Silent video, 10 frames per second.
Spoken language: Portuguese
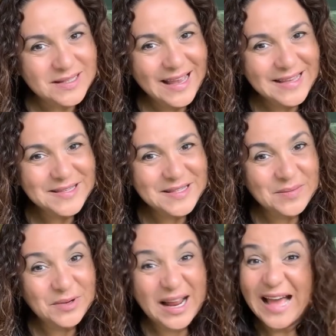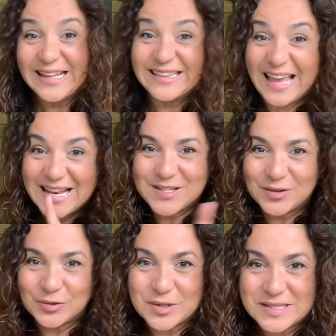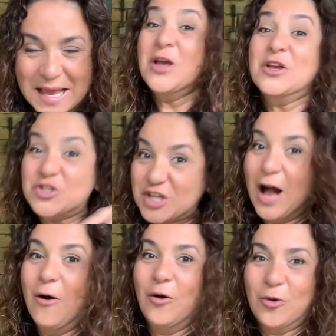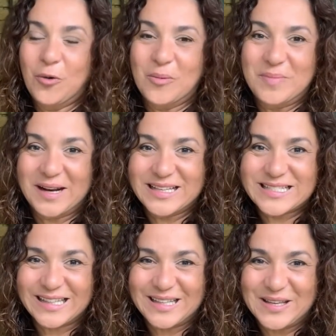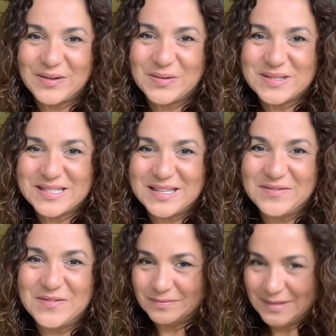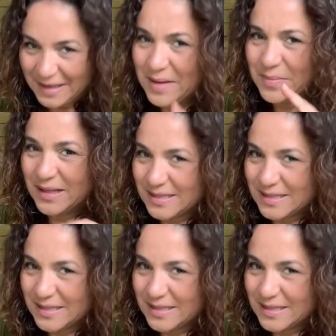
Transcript: esse samburai dele se não trouxesse. Já rolou cobrança aqui, inclusive. Lembra dessa